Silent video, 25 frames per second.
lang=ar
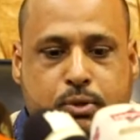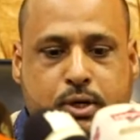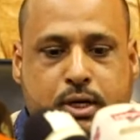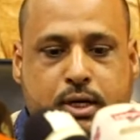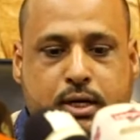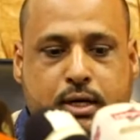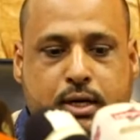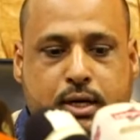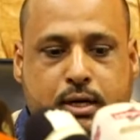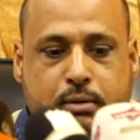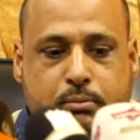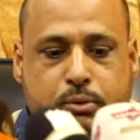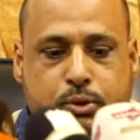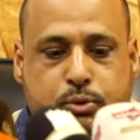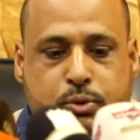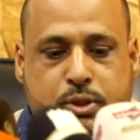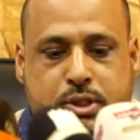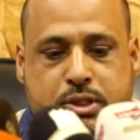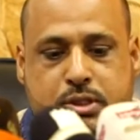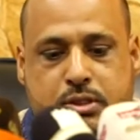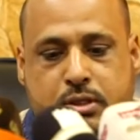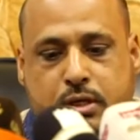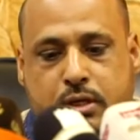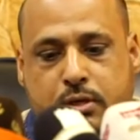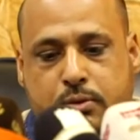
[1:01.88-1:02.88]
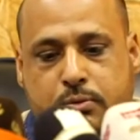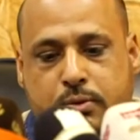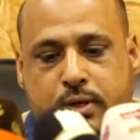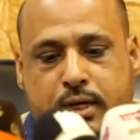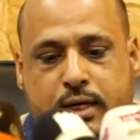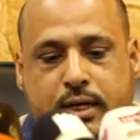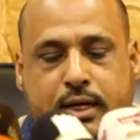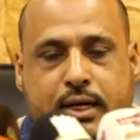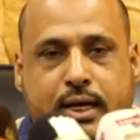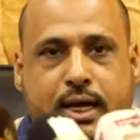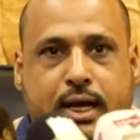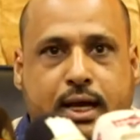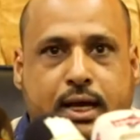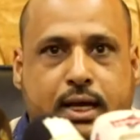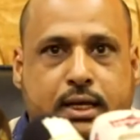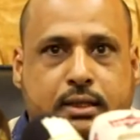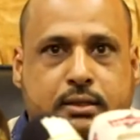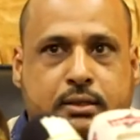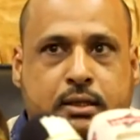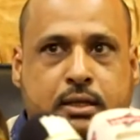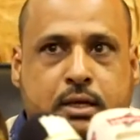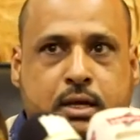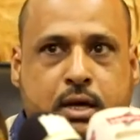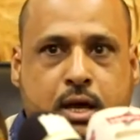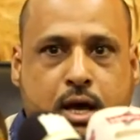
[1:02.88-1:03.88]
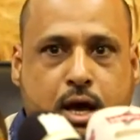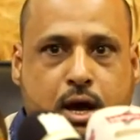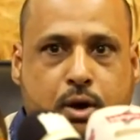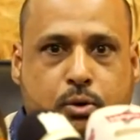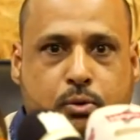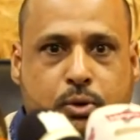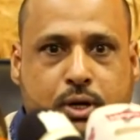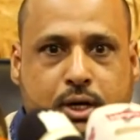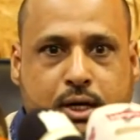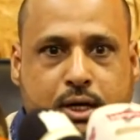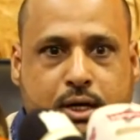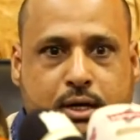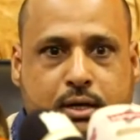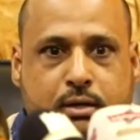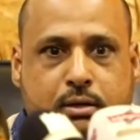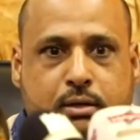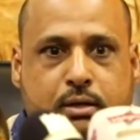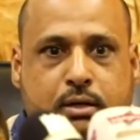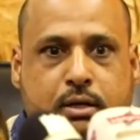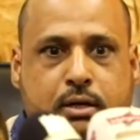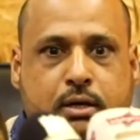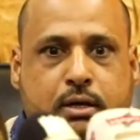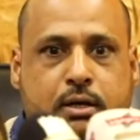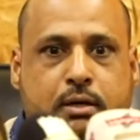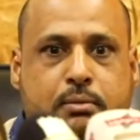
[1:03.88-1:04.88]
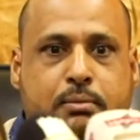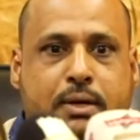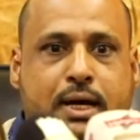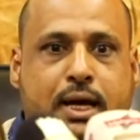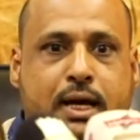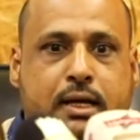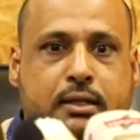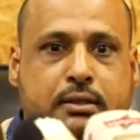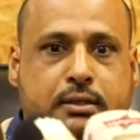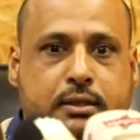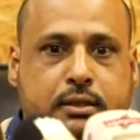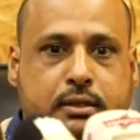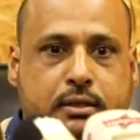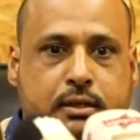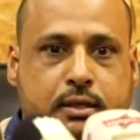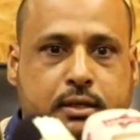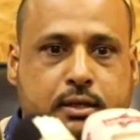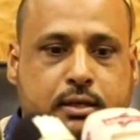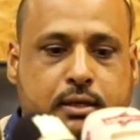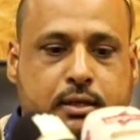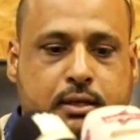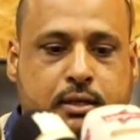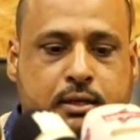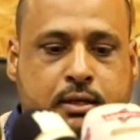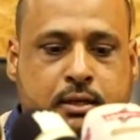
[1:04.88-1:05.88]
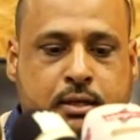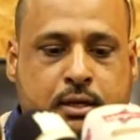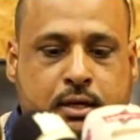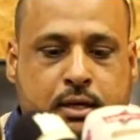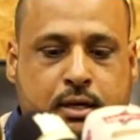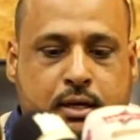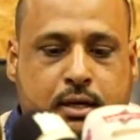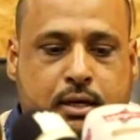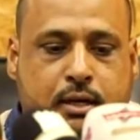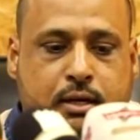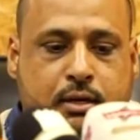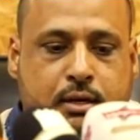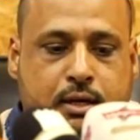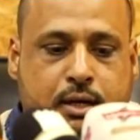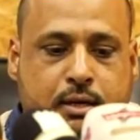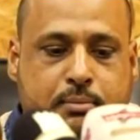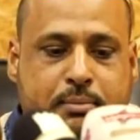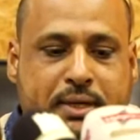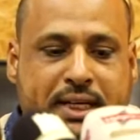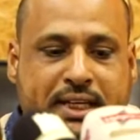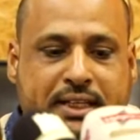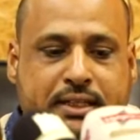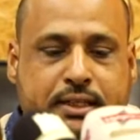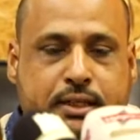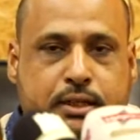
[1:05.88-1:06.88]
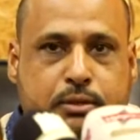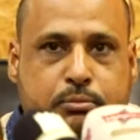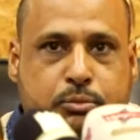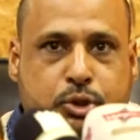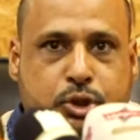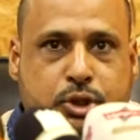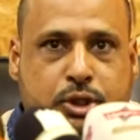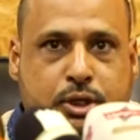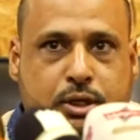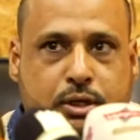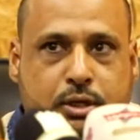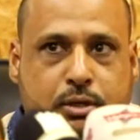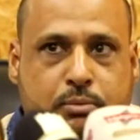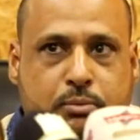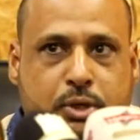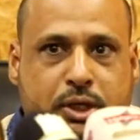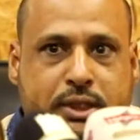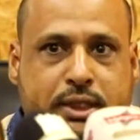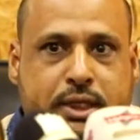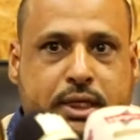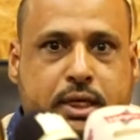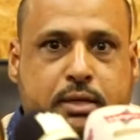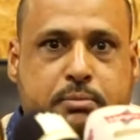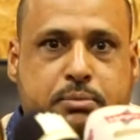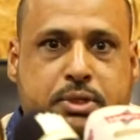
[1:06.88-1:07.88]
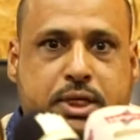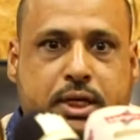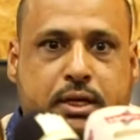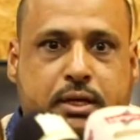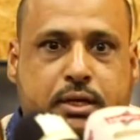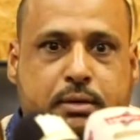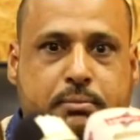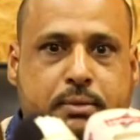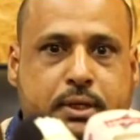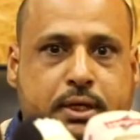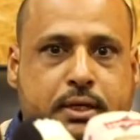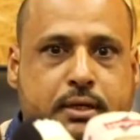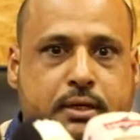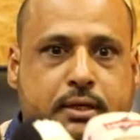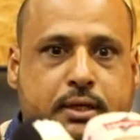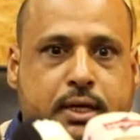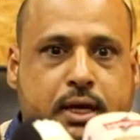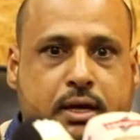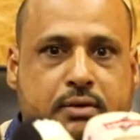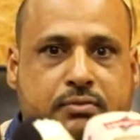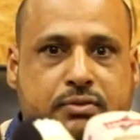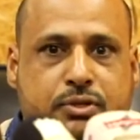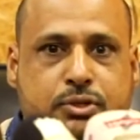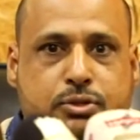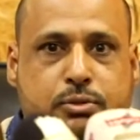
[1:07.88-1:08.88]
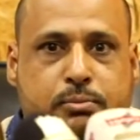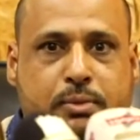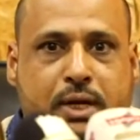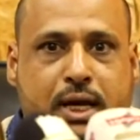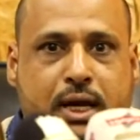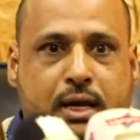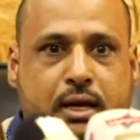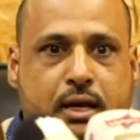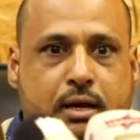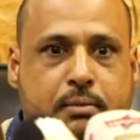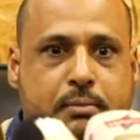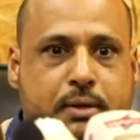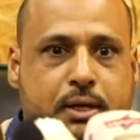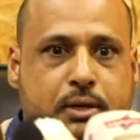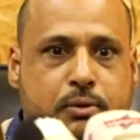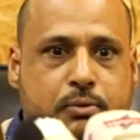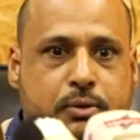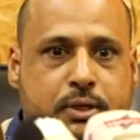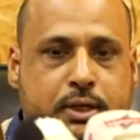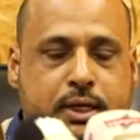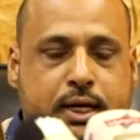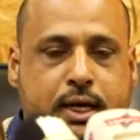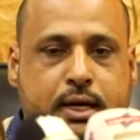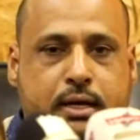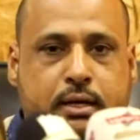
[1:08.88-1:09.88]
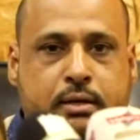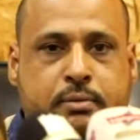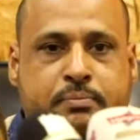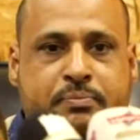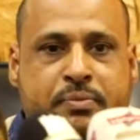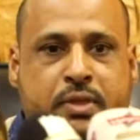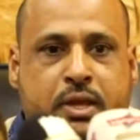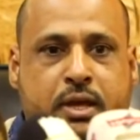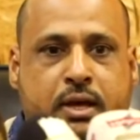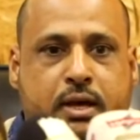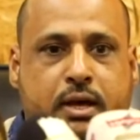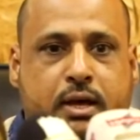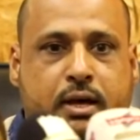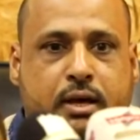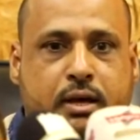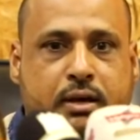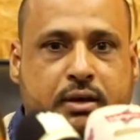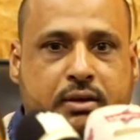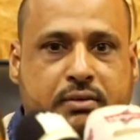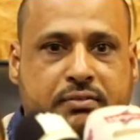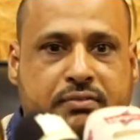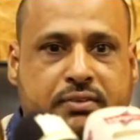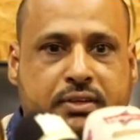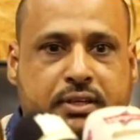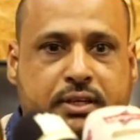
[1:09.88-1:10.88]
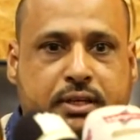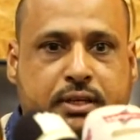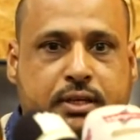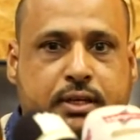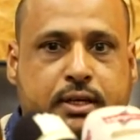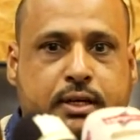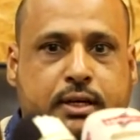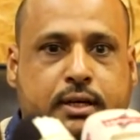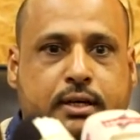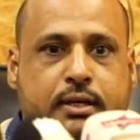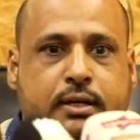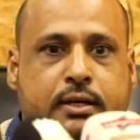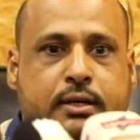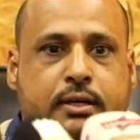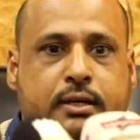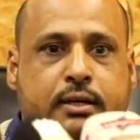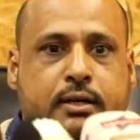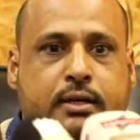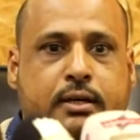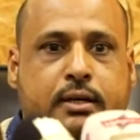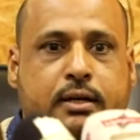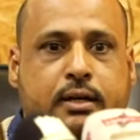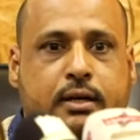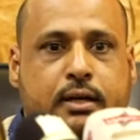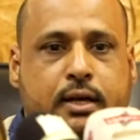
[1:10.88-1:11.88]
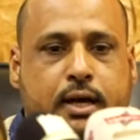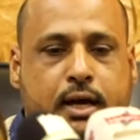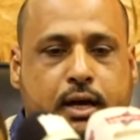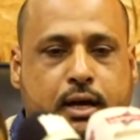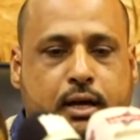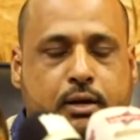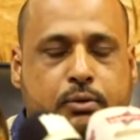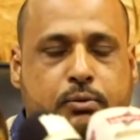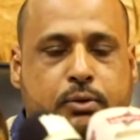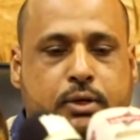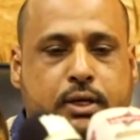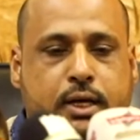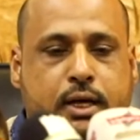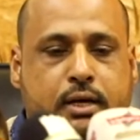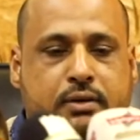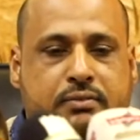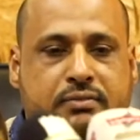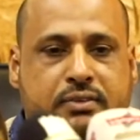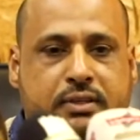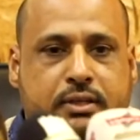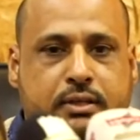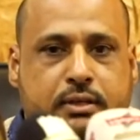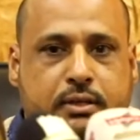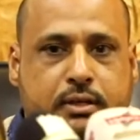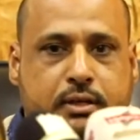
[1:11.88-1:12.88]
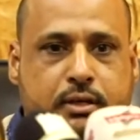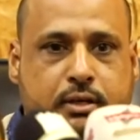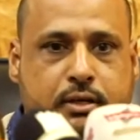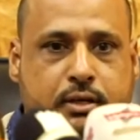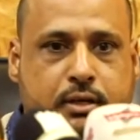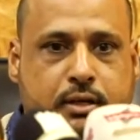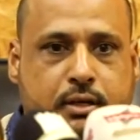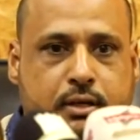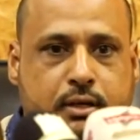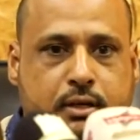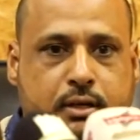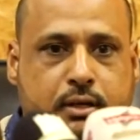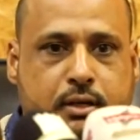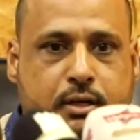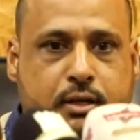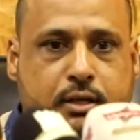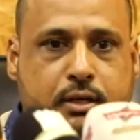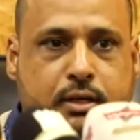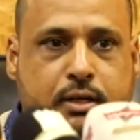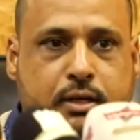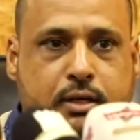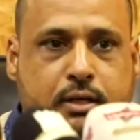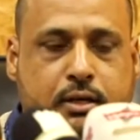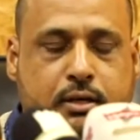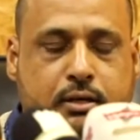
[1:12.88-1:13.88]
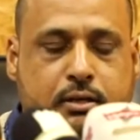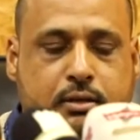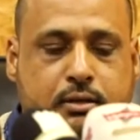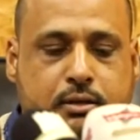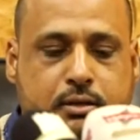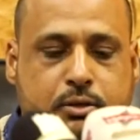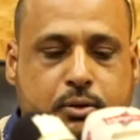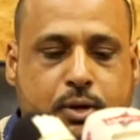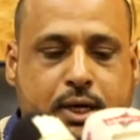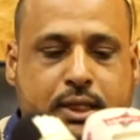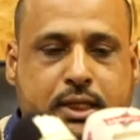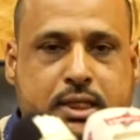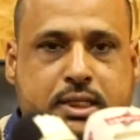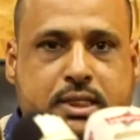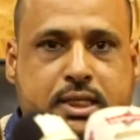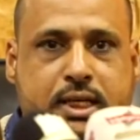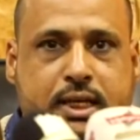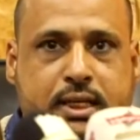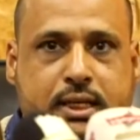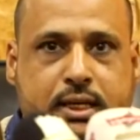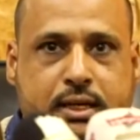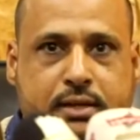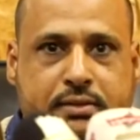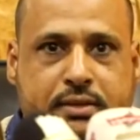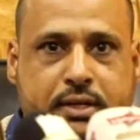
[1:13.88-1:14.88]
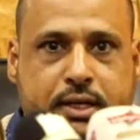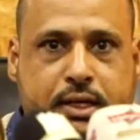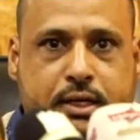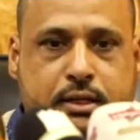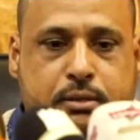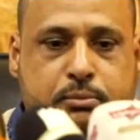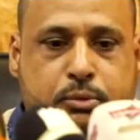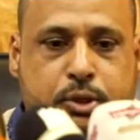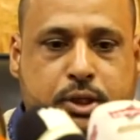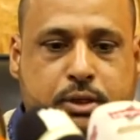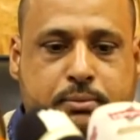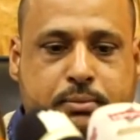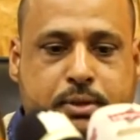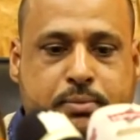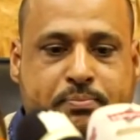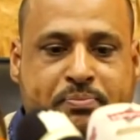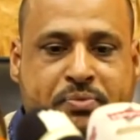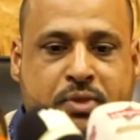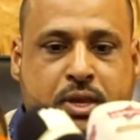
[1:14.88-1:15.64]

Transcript: والمتوسطة والحالات أو المخالطين البعيدين مش المحتكين بشكل كبير ان كان في زملاء العمل وان كان في الاهل وان كان في الكوادر الصحيه الذين قدموا خدمه.